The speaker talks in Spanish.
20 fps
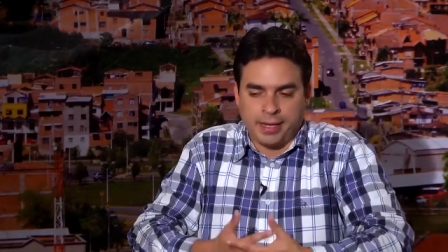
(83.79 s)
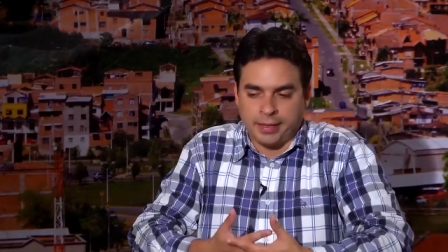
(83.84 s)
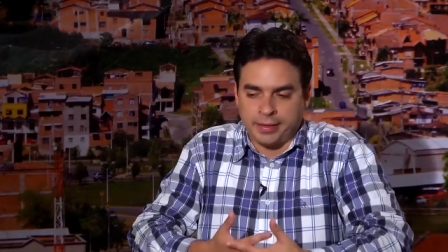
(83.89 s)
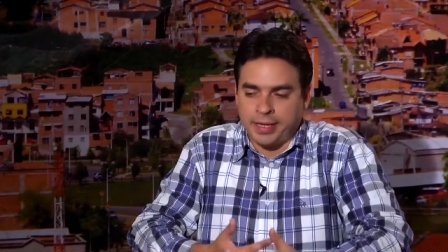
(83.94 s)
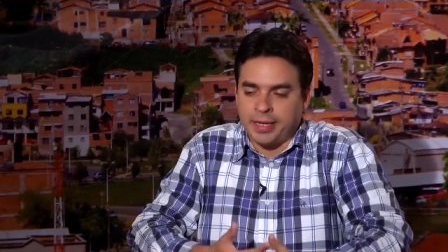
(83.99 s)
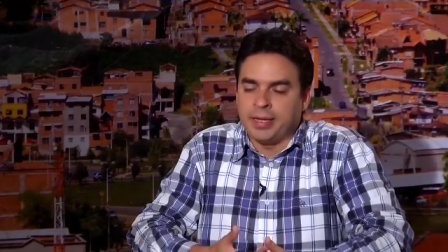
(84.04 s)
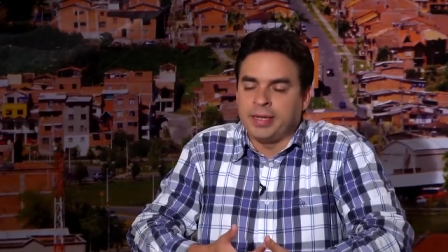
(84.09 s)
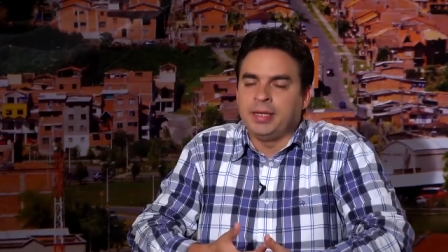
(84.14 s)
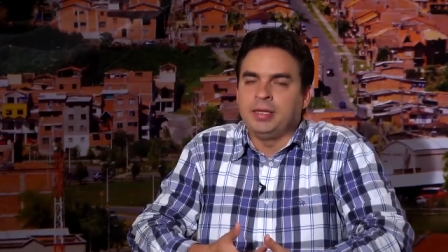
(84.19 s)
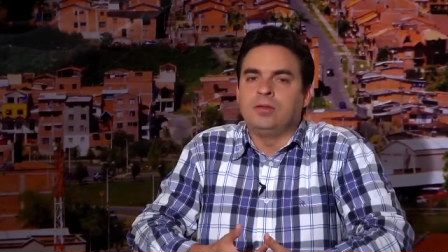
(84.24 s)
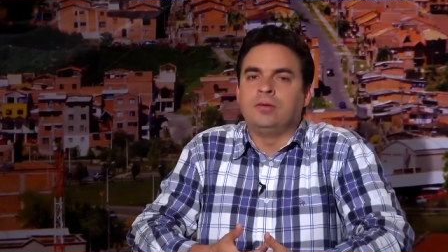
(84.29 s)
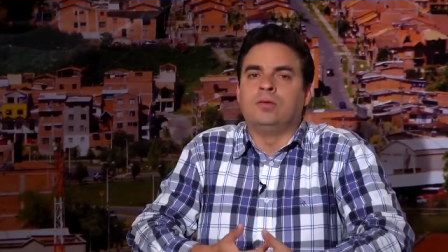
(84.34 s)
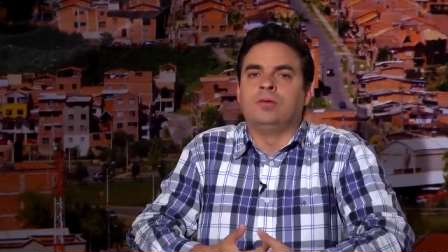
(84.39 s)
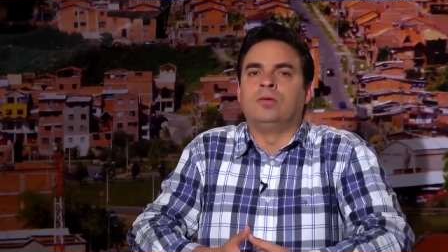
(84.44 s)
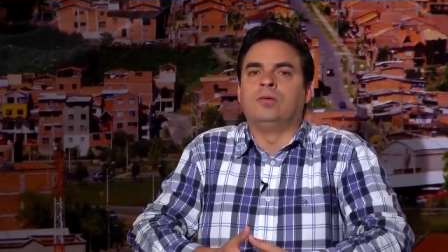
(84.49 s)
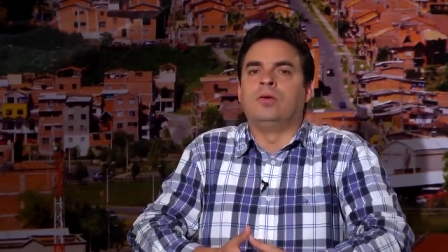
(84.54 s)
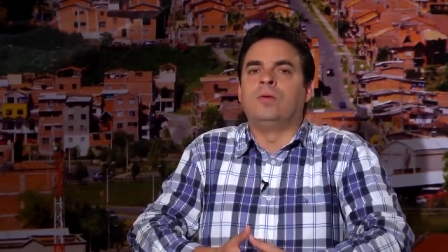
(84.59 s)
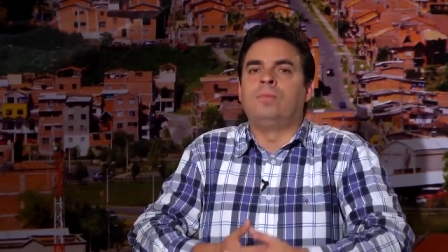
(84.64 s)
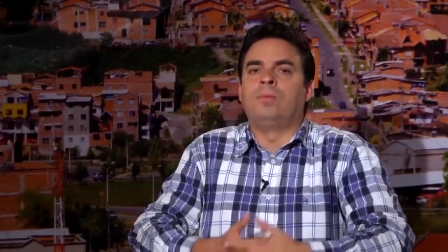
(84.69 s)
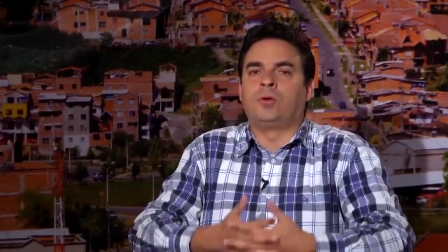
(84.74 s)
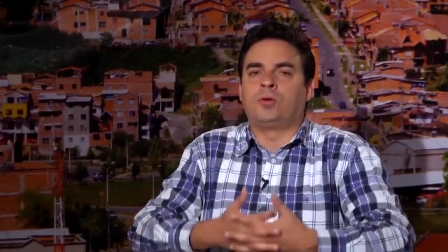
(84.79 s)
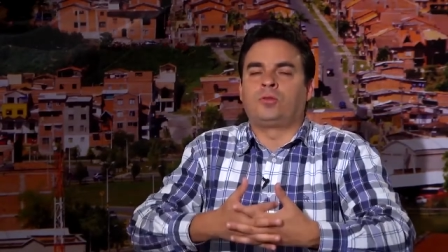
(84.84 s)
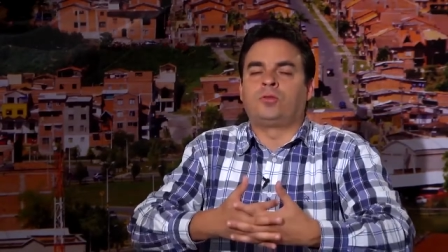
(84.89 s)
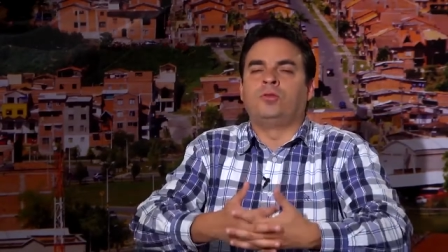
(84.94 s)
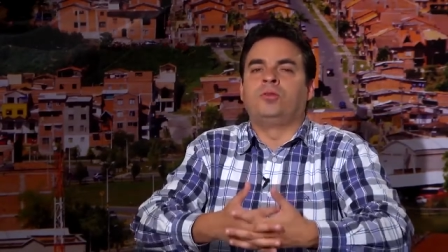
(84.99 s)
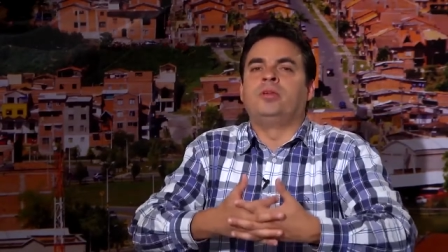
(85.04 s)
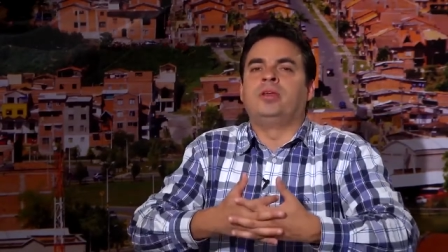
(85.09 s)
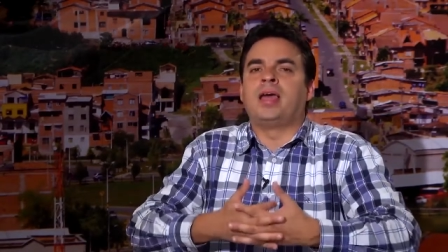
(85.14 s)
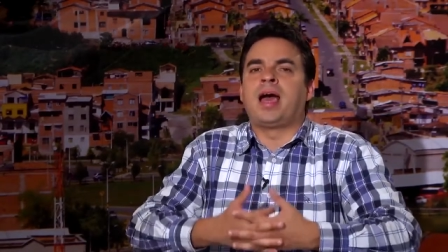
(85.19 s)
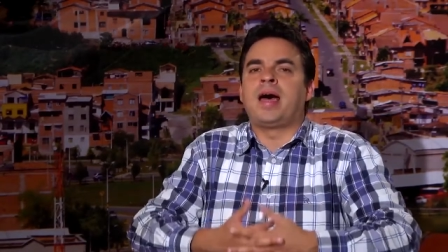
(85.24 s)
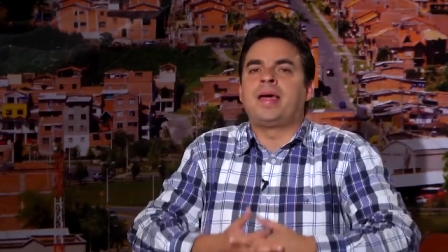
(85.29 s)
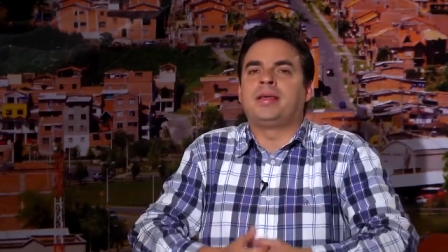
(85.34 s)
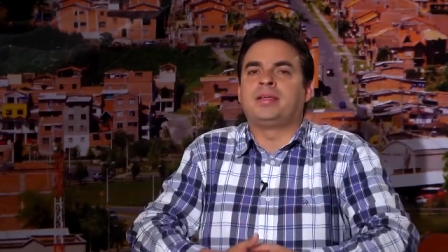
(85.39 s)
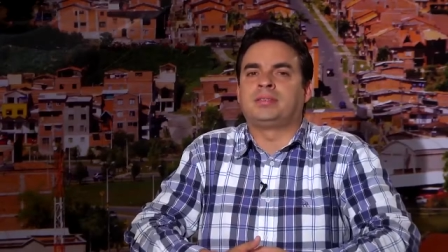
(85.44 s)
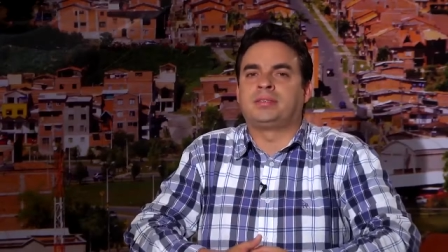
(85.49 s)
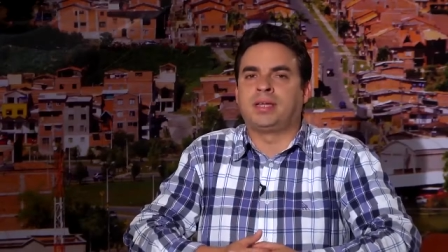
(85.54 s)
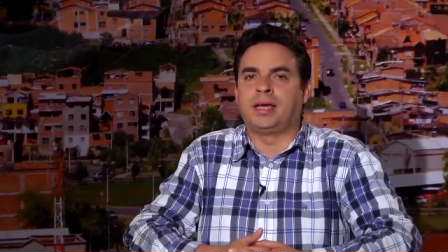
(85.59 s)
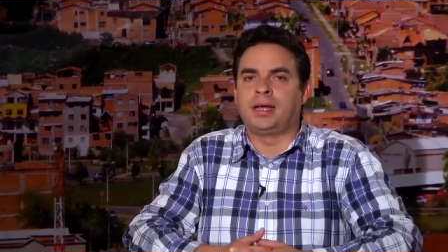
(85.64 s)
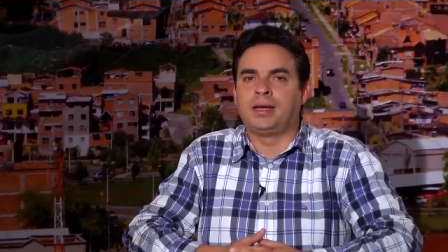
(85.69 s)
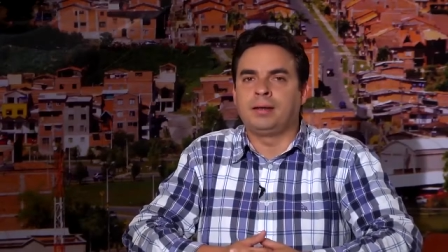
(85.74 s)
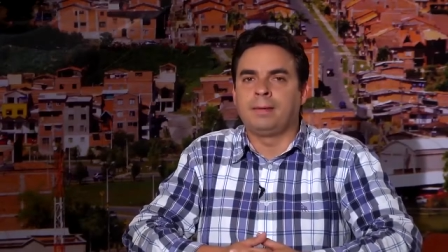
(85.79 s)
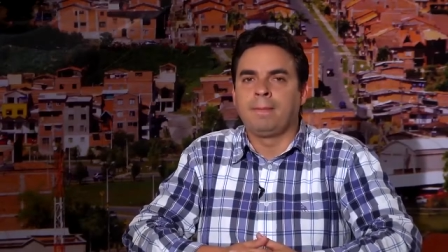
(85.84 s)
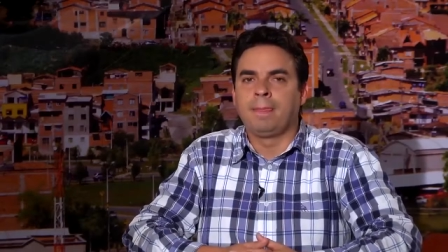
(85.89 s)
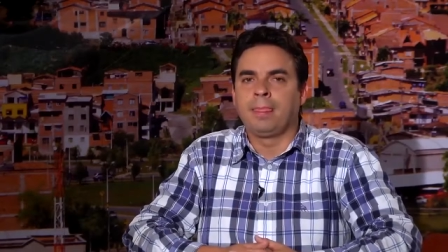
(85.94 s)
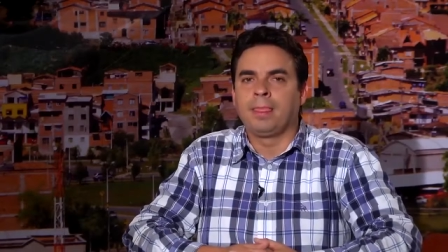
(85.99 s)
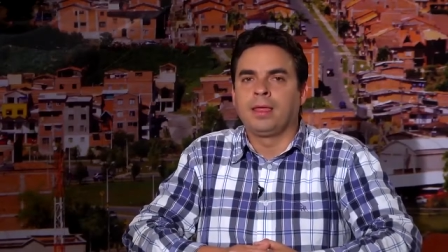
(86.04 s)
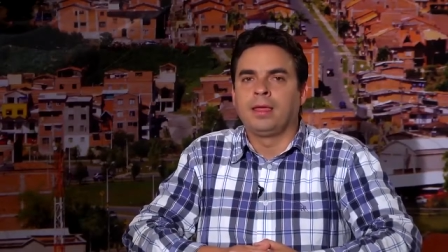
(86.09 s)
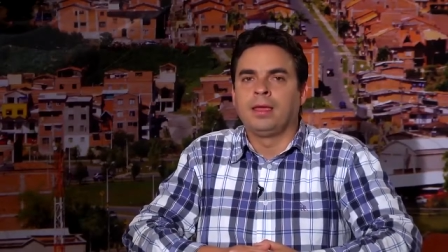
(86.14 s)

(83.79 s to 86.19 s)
han tenido oportunidad de estar